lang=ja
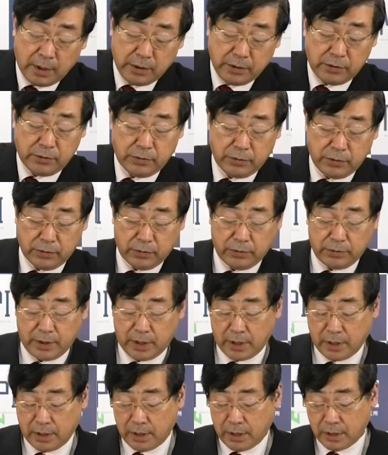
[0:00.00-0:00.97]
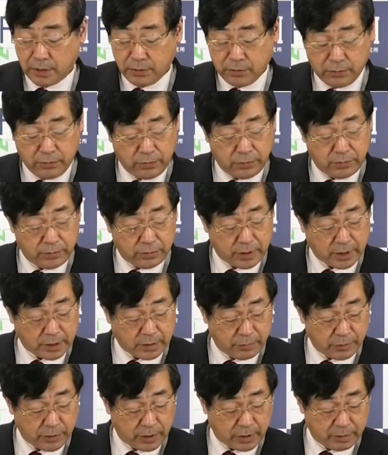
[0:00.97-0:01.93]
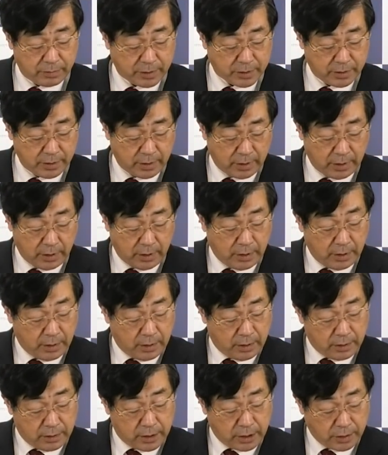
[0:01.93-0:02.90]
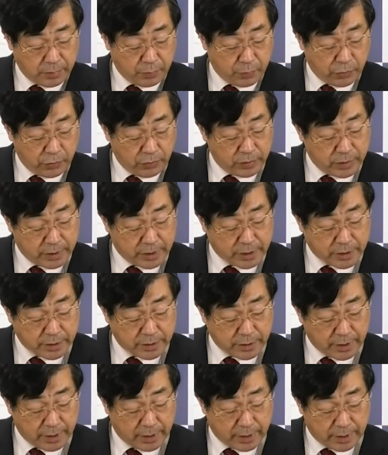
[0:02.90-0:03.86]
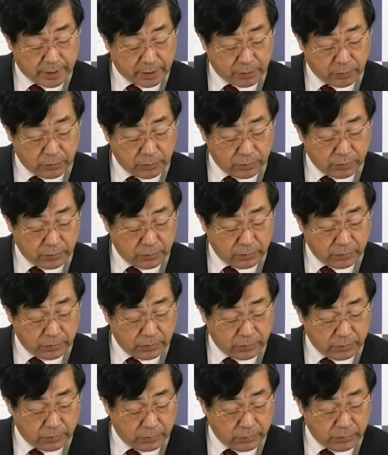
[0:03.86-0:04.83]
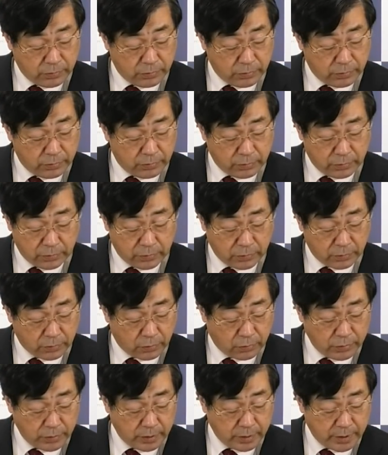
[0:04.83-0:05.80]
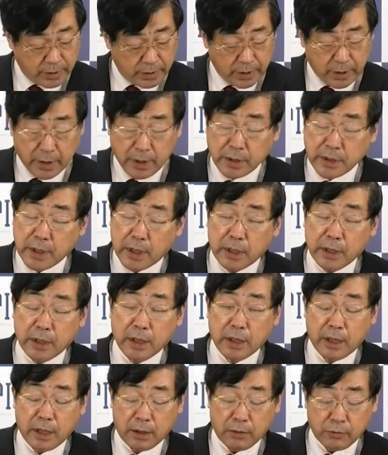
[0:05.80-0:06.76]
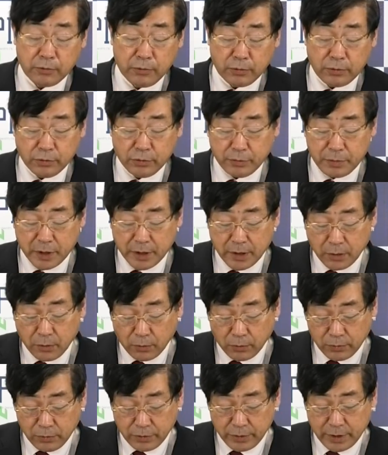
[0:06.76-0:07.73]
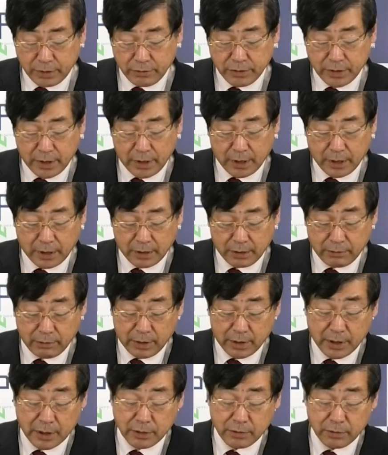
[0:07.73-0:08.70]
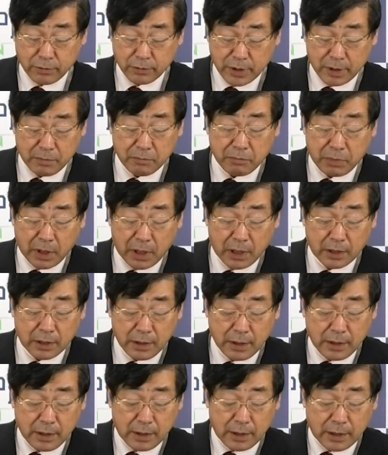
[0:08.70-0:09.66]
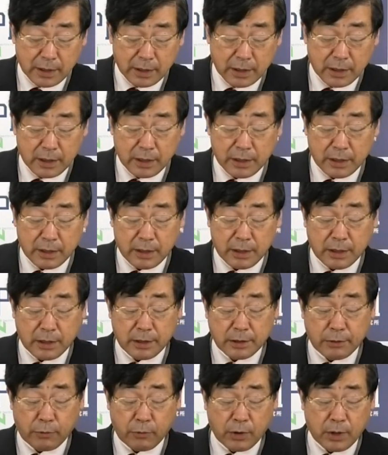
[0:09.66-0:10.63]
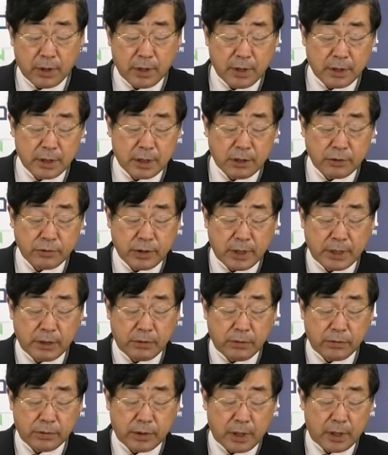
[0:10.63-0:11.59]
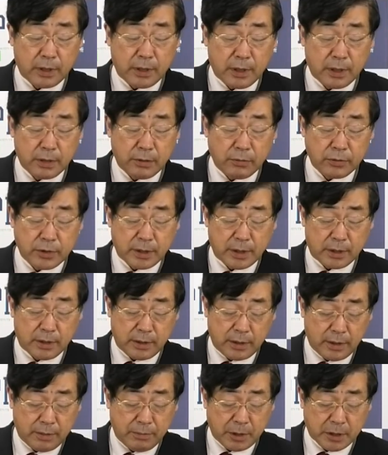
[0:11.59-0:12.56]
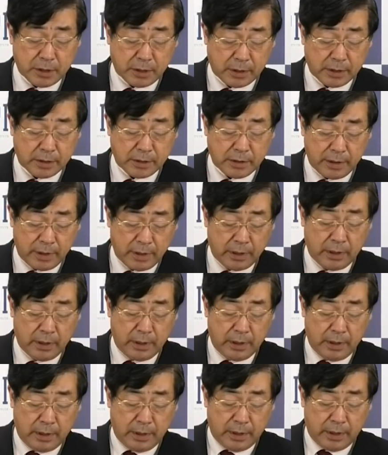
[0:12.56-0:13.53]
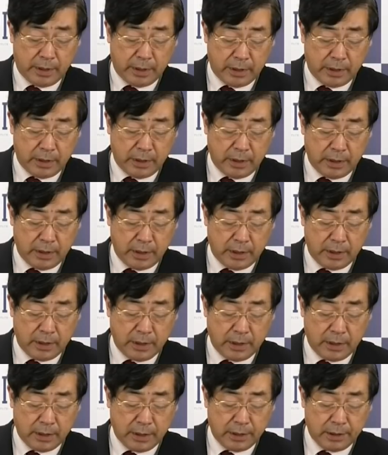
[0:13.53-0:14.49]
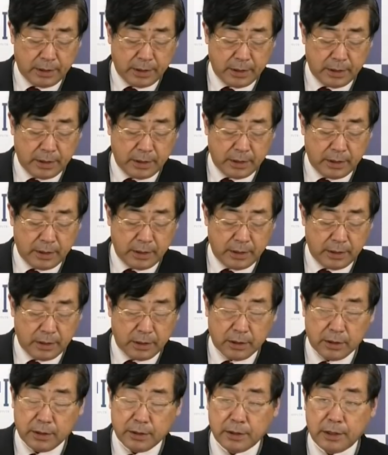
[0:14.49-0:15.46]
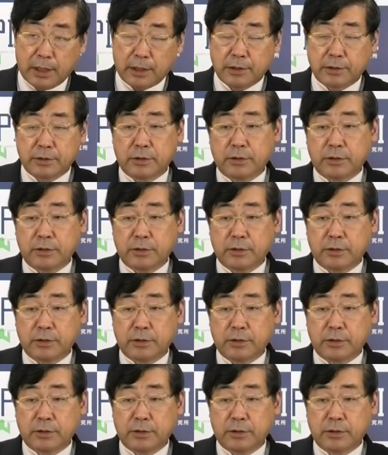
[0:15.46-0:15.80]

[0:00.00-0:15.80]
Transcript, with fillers: いうような、そういう説も出てます。で、一方でですね、この小池さんが驚くべき行動に出るんじゃないかという話を先般、えー、小川栄太郎さんとの対談でおっしゃっていましたですね。えー、